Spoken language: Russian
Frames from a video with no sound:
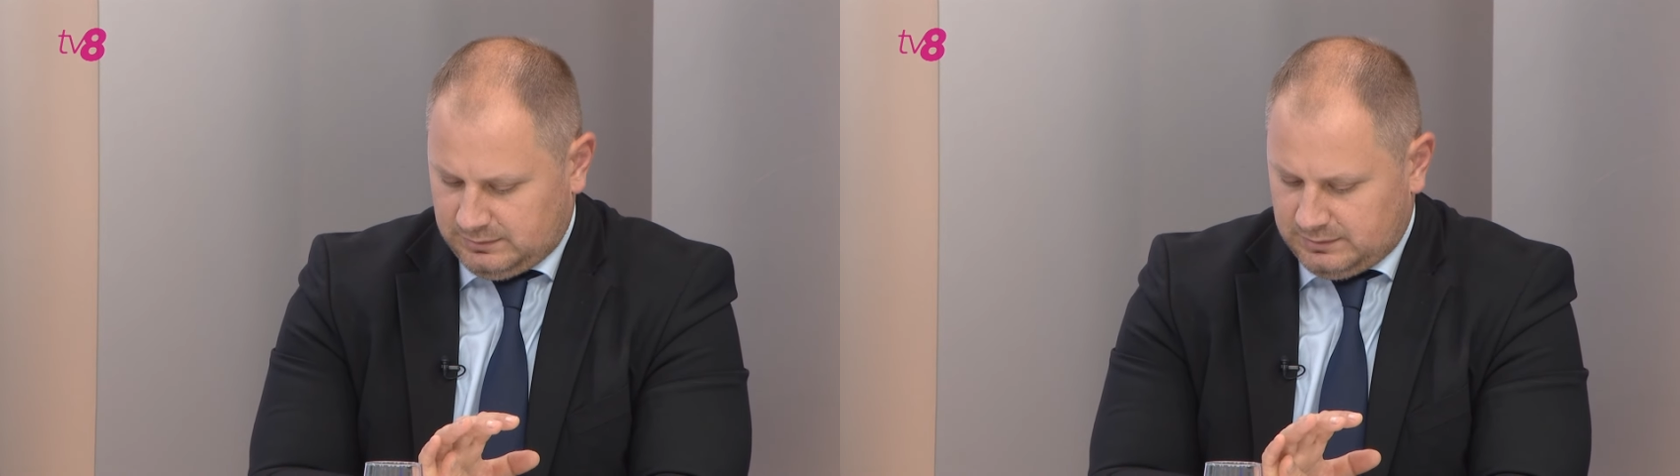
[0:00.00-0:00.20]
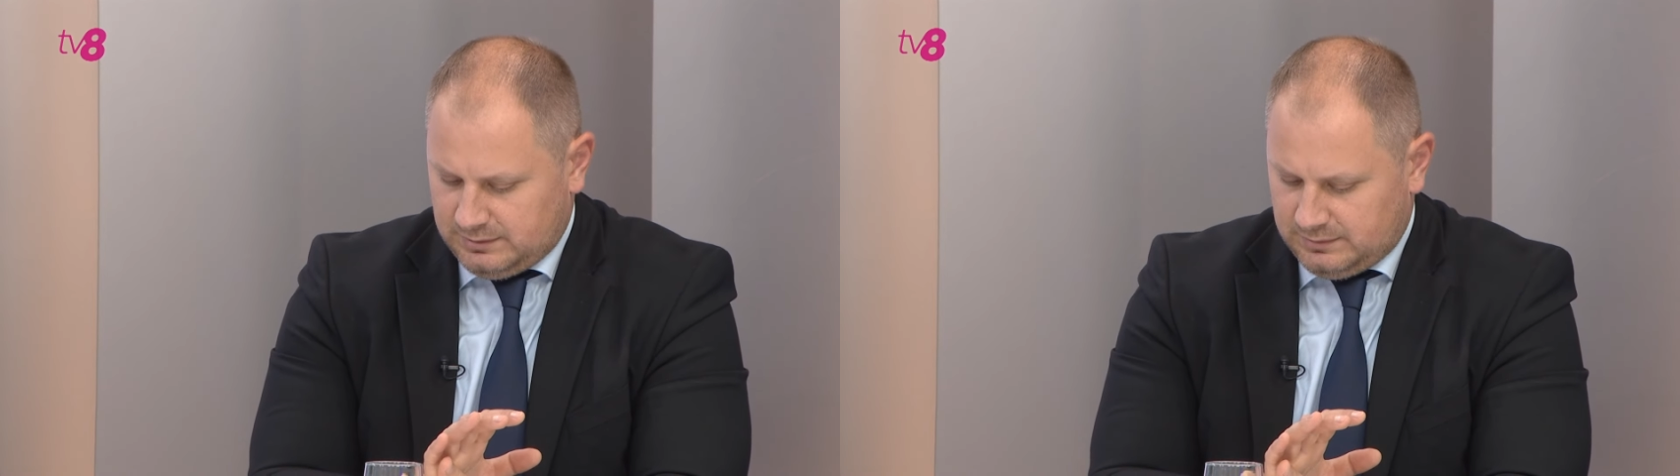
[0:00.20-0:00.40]

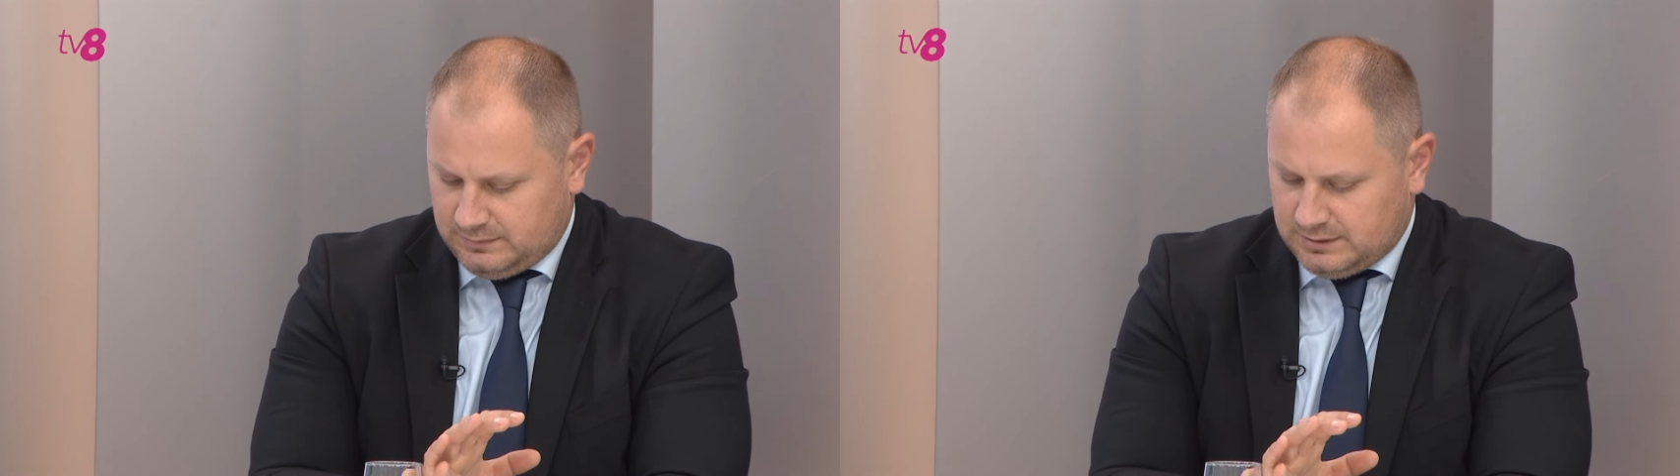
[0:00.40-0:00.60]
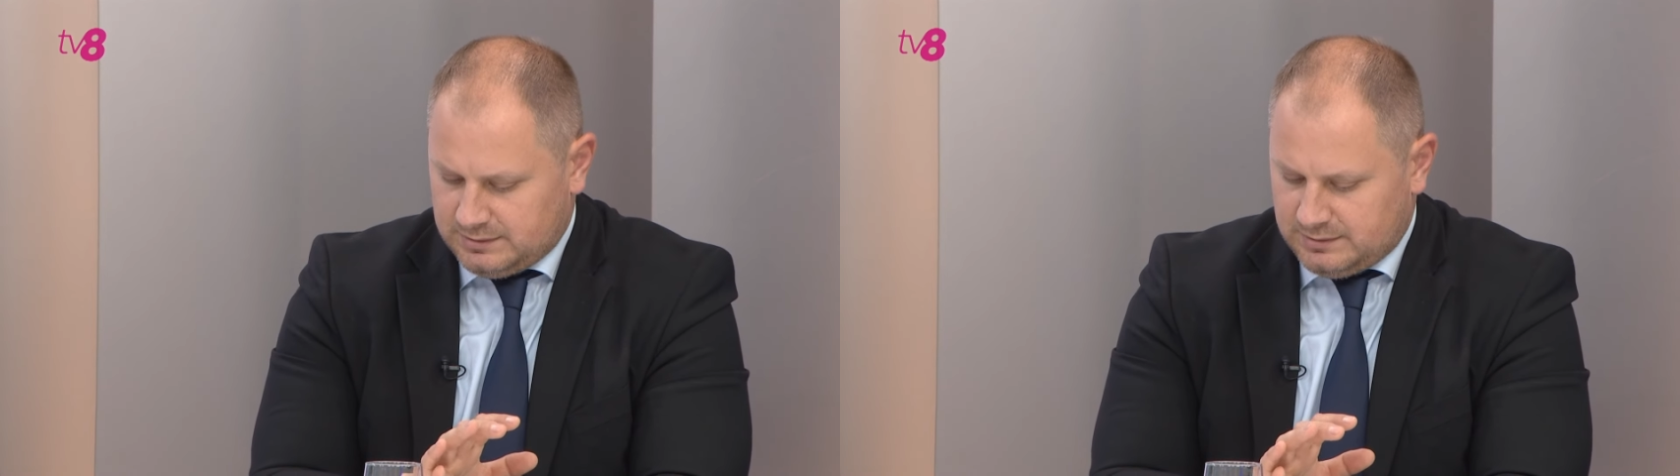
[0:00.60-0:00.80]
это
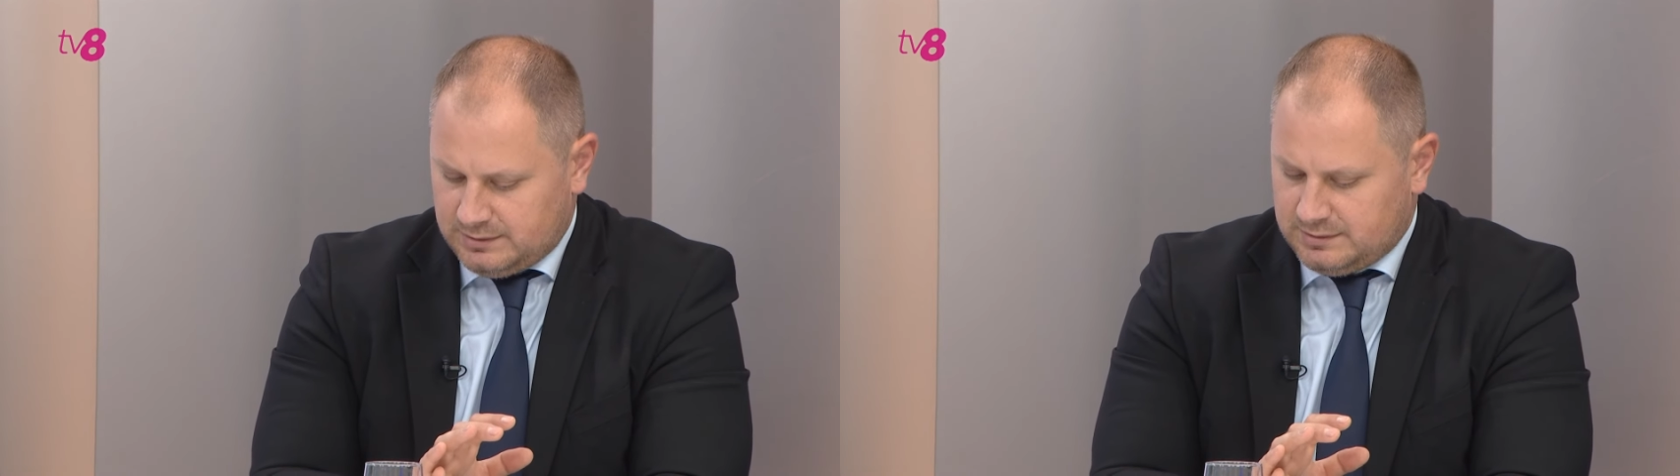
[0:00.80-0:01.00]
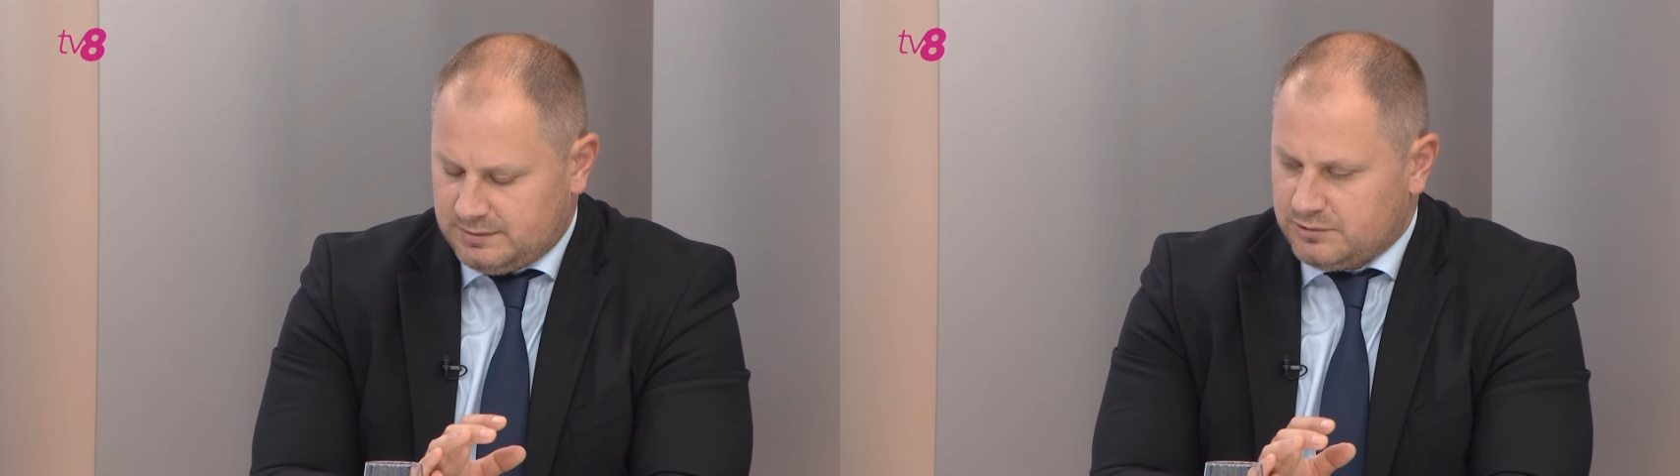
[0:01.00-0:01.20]
является
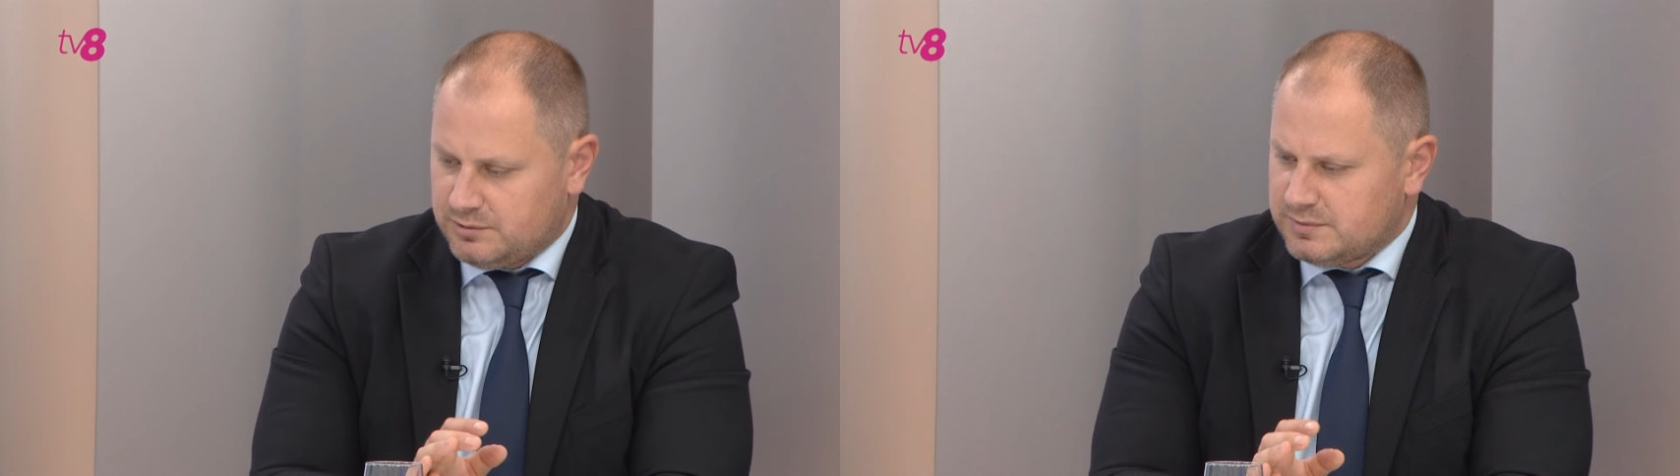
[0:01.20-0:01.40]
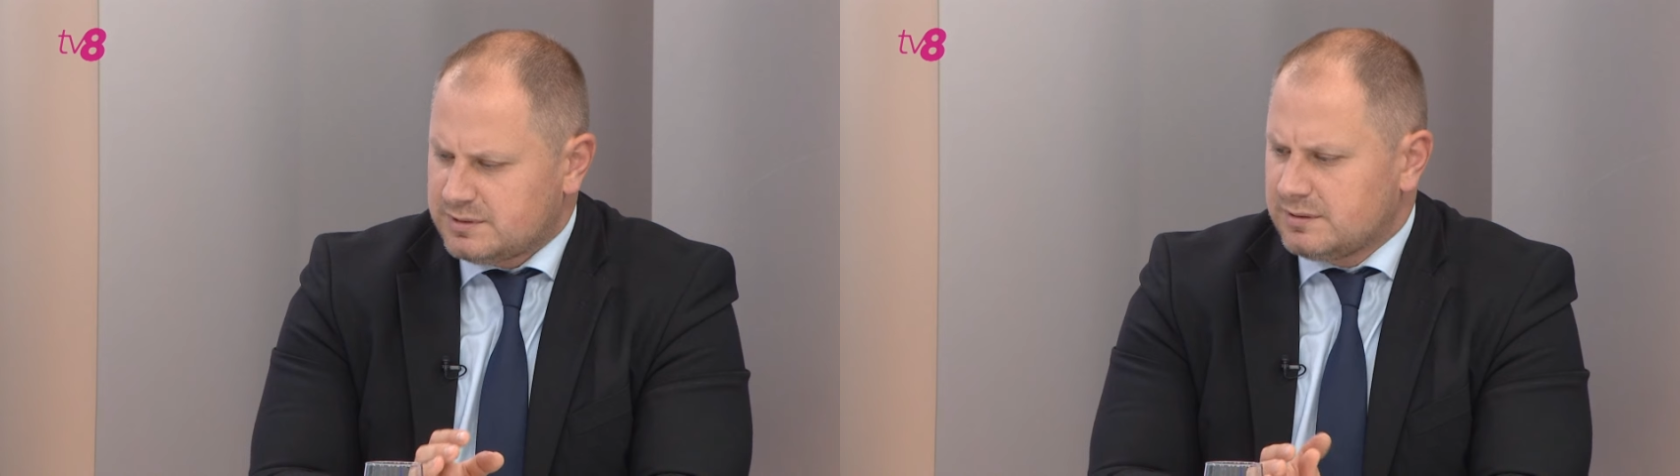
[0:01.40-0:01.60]

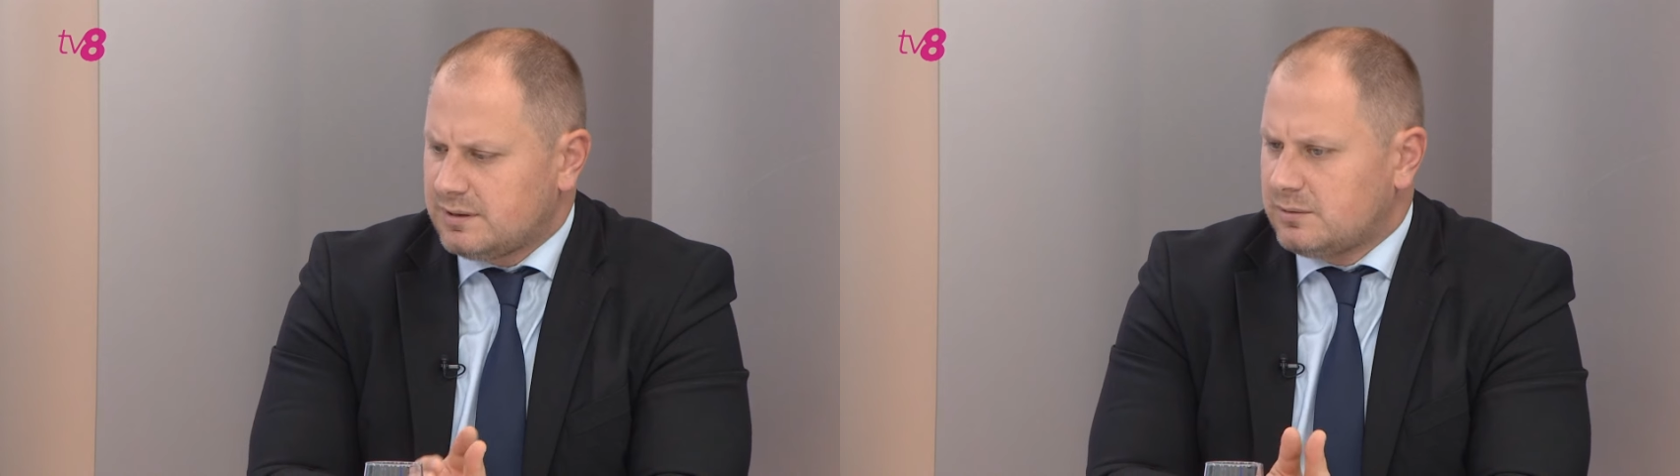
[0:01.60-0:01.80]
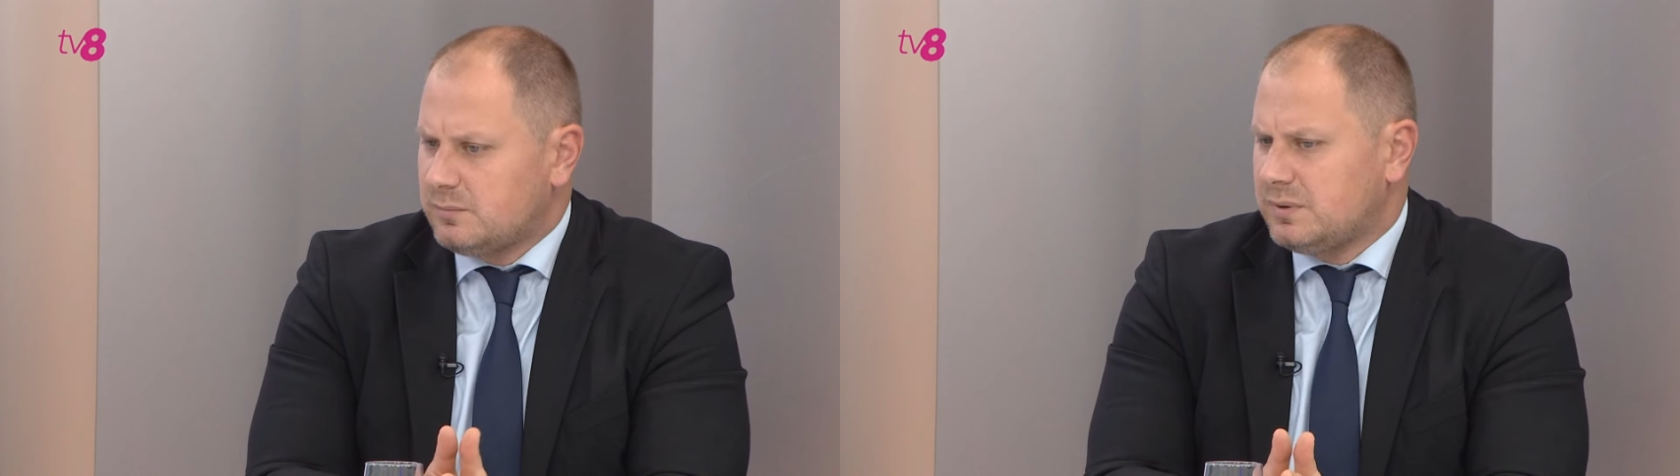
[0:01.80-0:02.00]
реалистичным сценарием.